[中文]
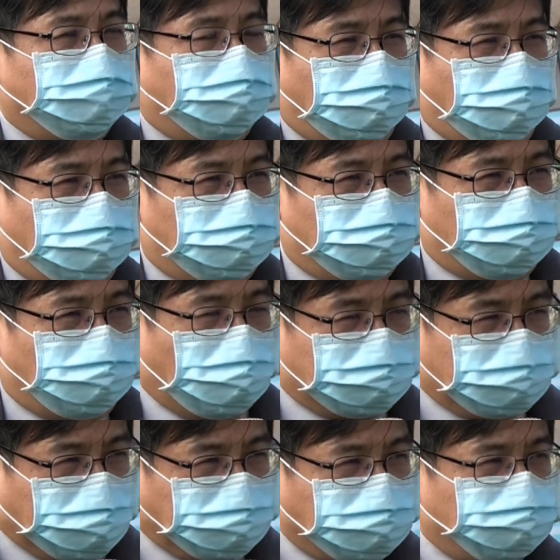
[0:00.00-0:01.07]
呃，
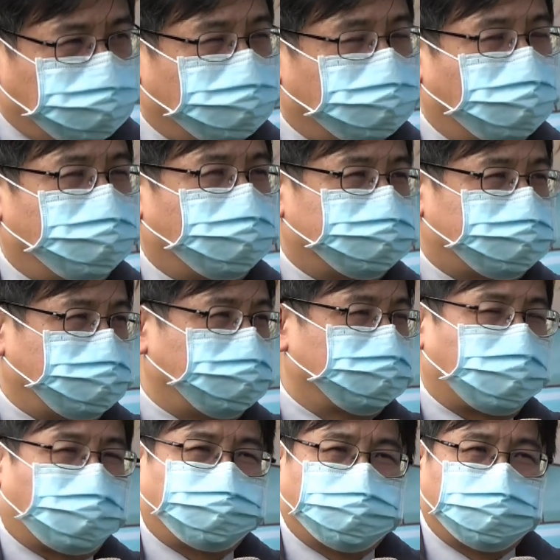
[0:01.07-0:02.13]
往南的部分呢，其实
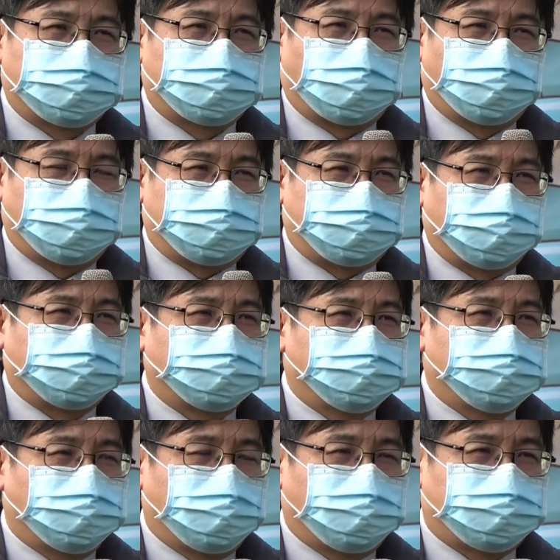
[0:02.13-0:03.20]
大部分都已经
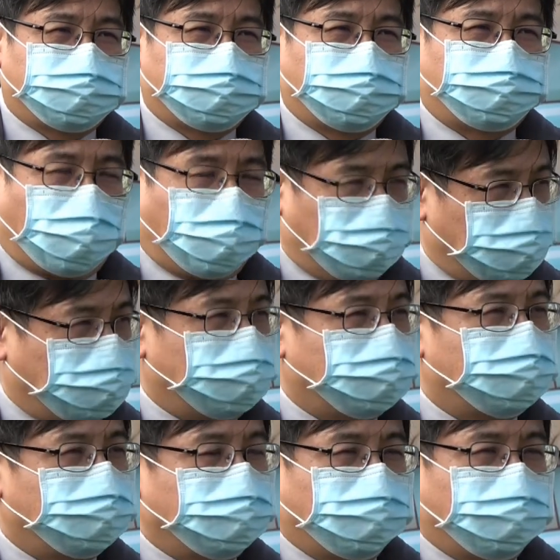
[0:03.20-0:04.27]
饱和，
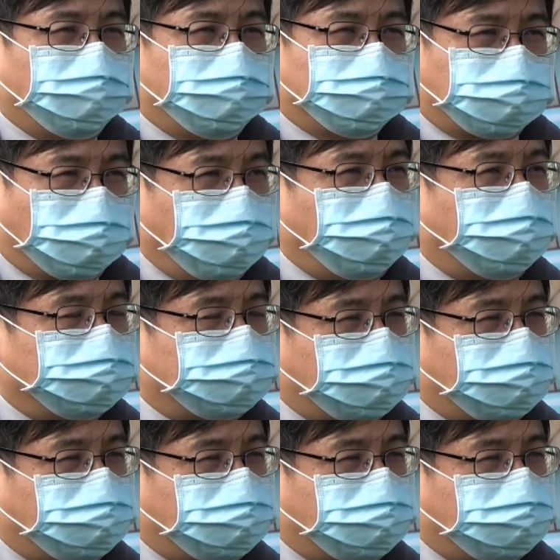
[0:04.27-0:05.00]
所以呢，